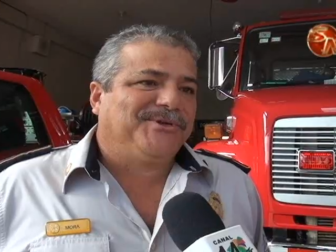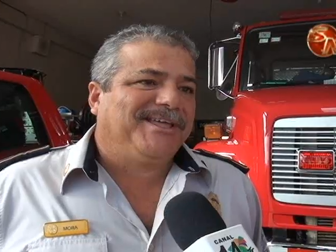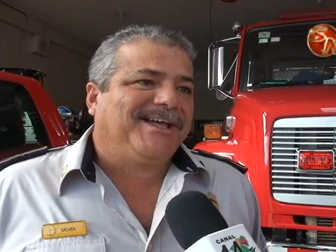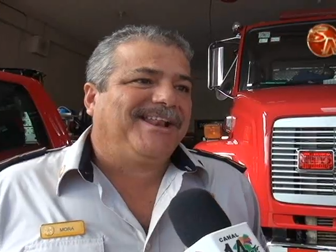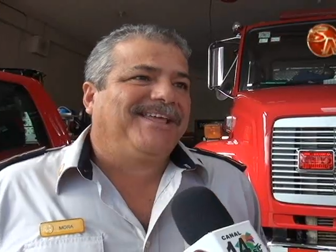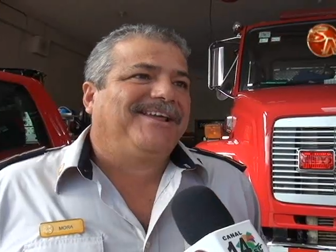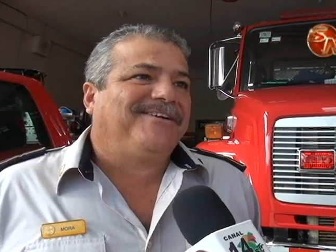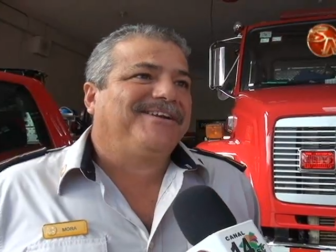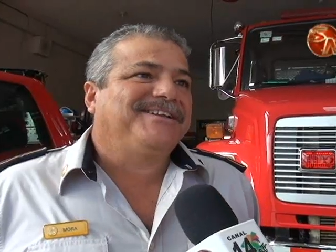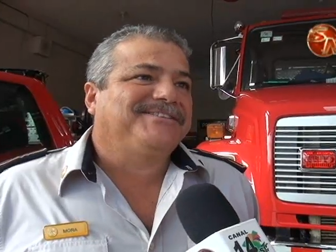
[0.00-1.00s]
lo ideal era
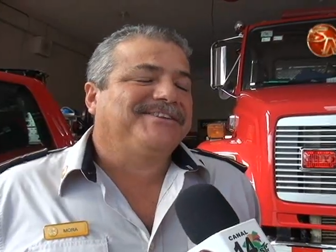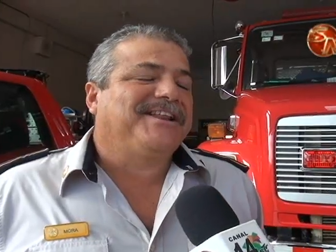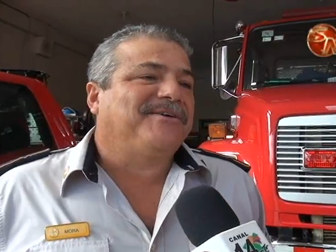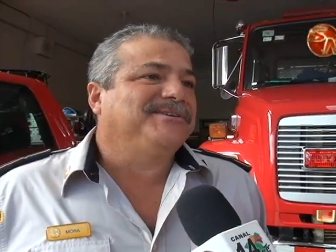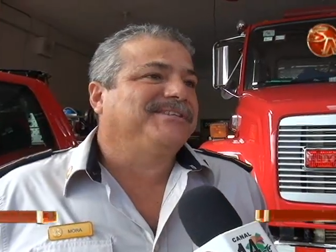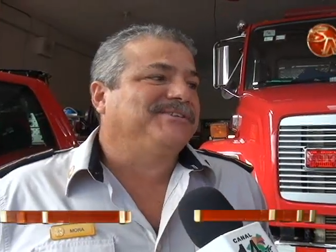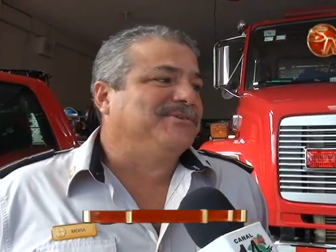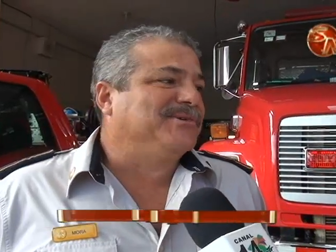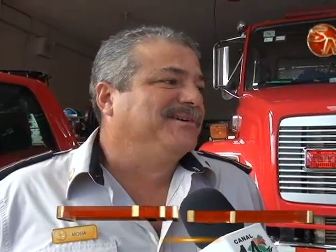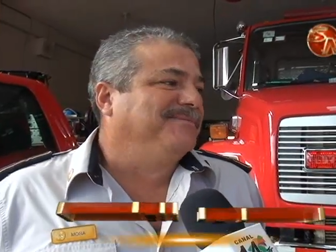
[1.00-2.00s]
haber estrenado
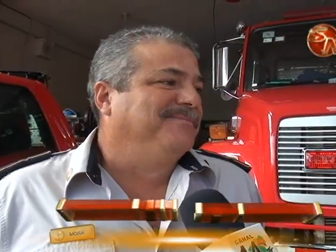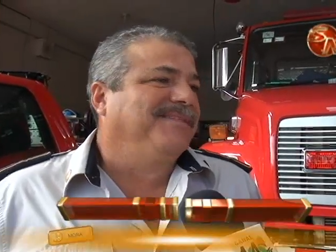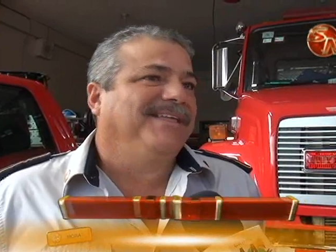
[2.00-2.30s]
estación